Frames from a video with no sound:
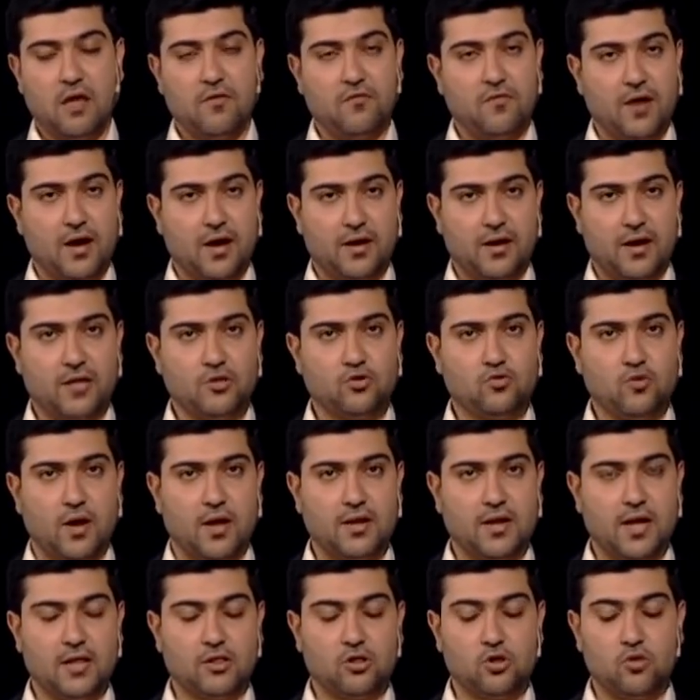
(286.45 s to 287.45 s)
فأردت
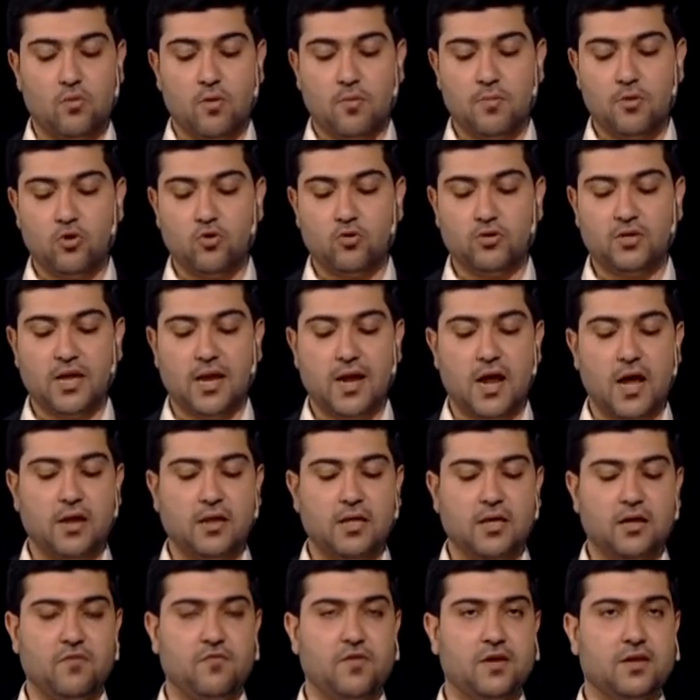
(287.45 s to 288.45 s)
أن أطلب منه دنانير